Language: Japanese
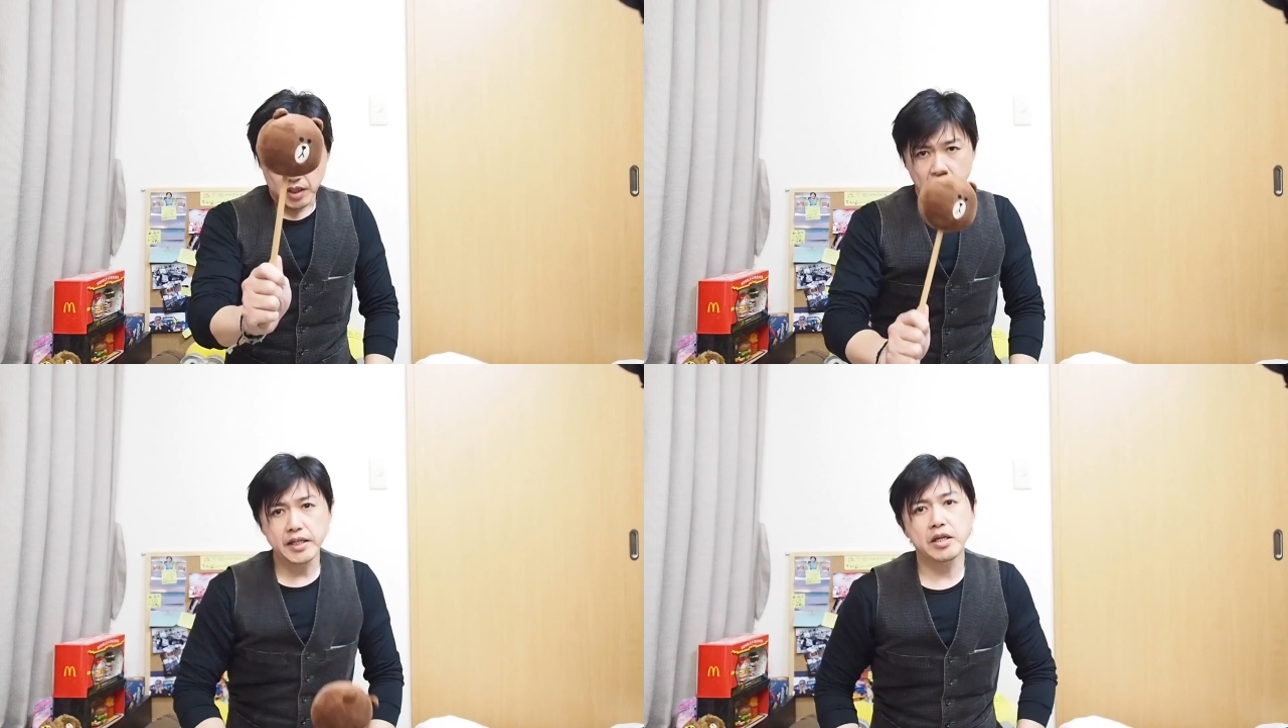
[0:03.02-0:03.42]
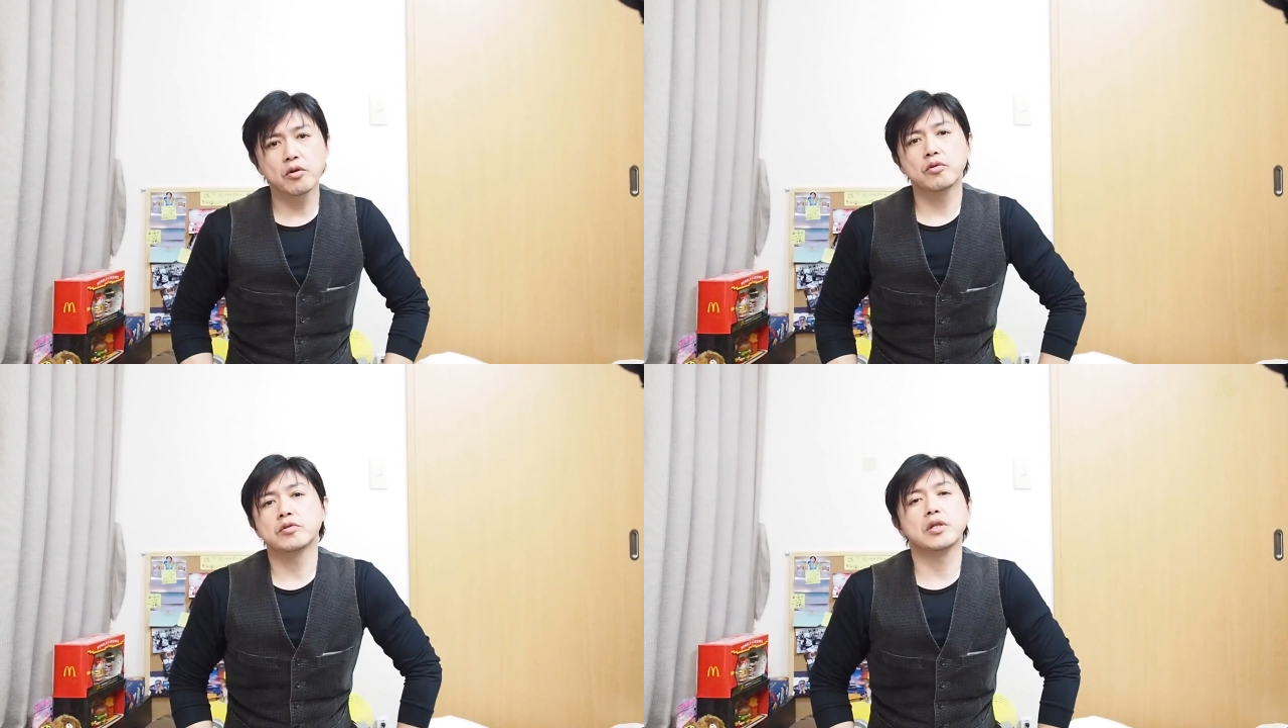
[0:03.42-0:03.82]
はい、全
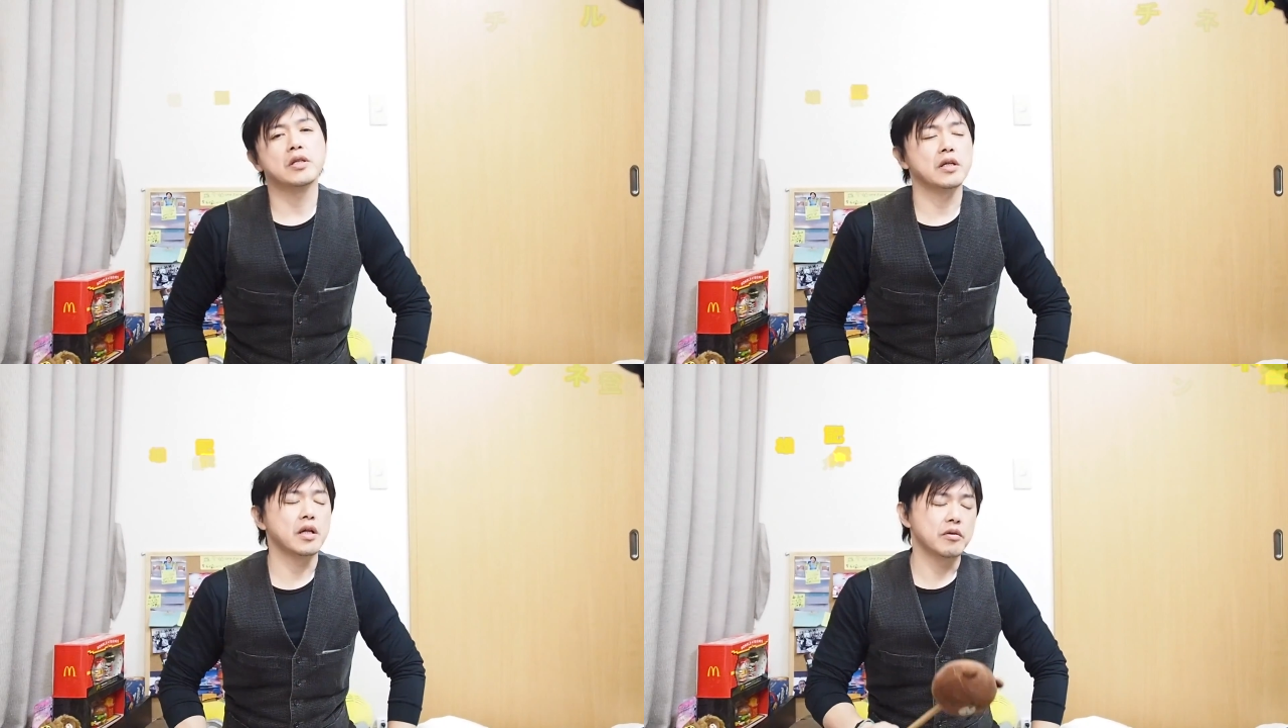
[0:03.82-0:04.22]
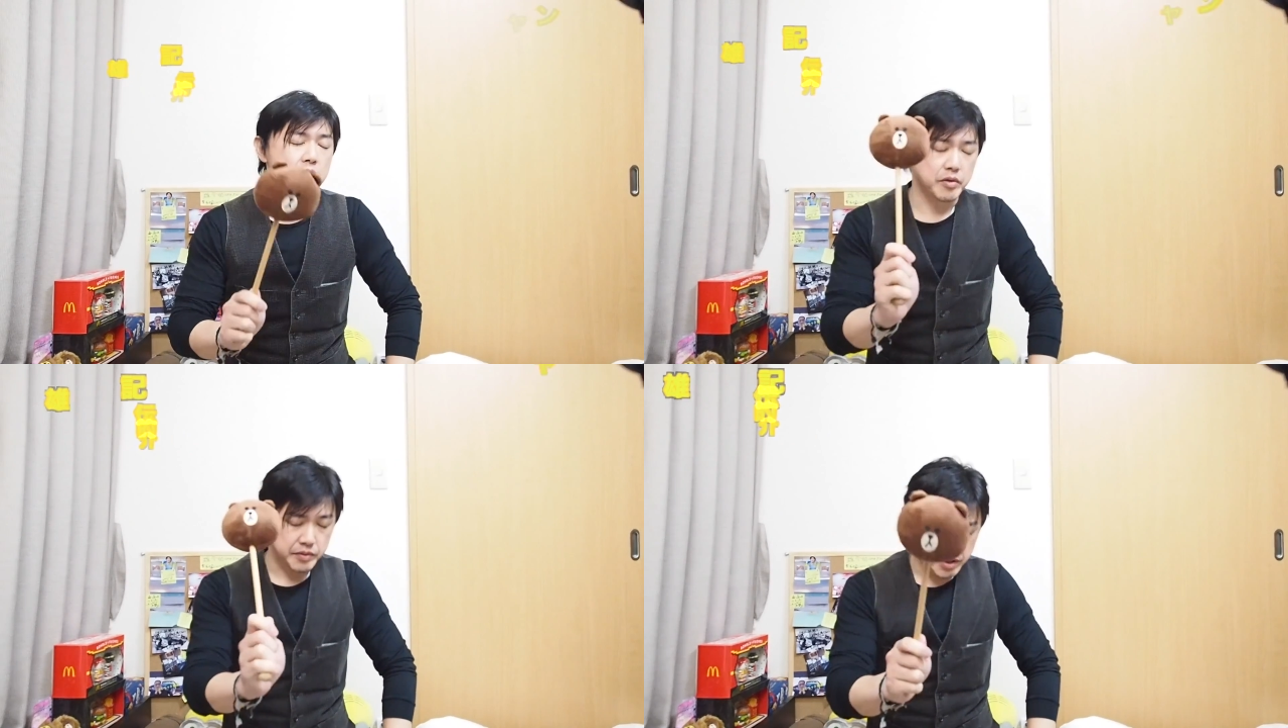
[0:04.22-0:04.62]
国のゆうすけ的電気
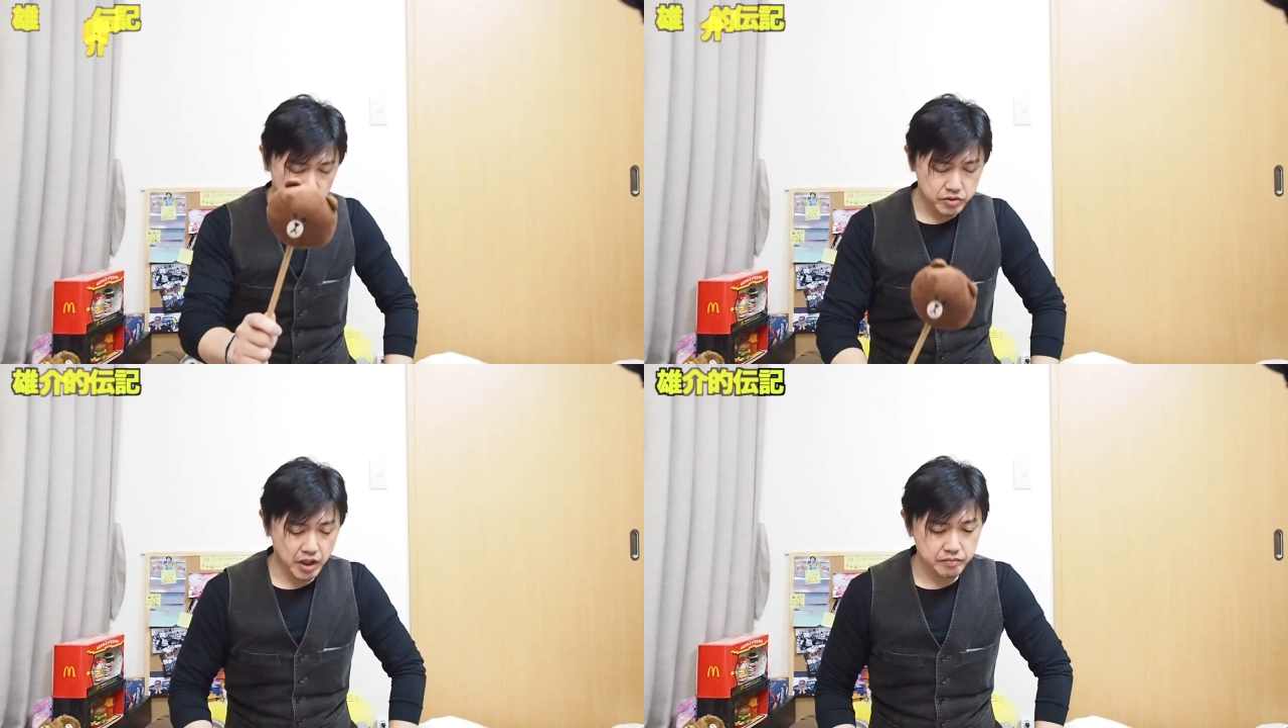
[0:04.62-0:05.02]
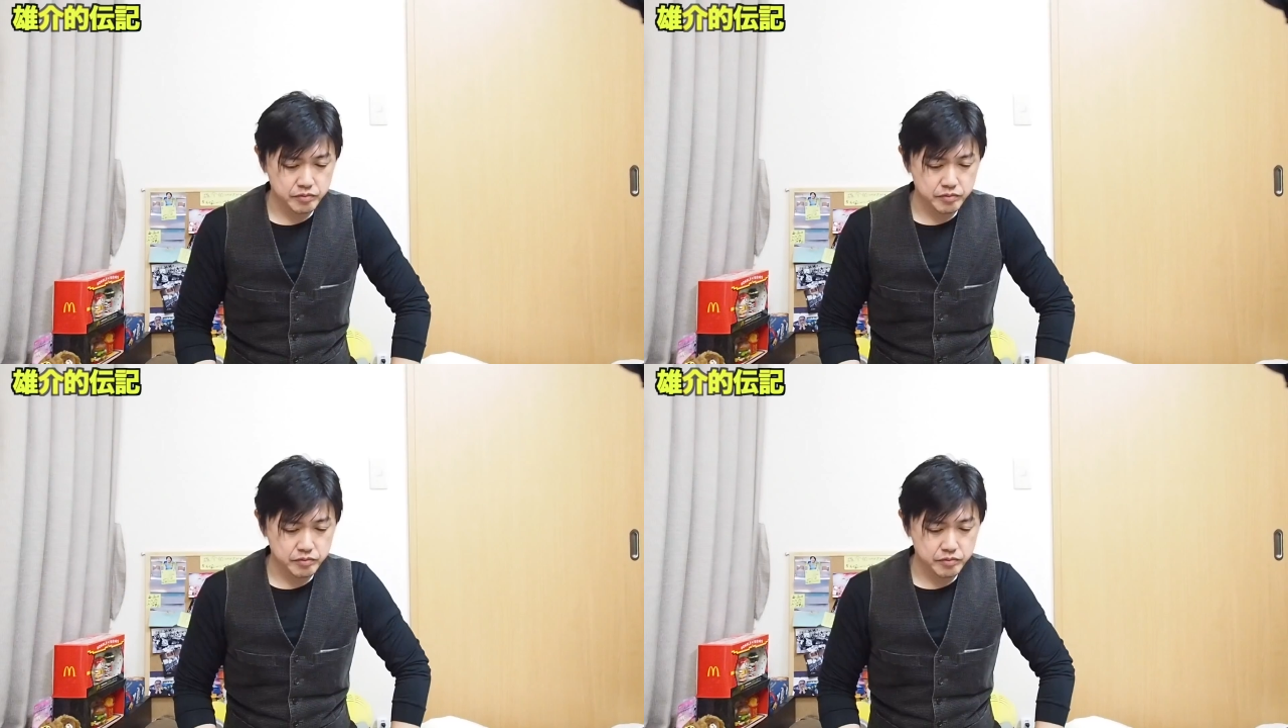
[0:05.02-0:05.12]
ファンの皆さん、こんにちは。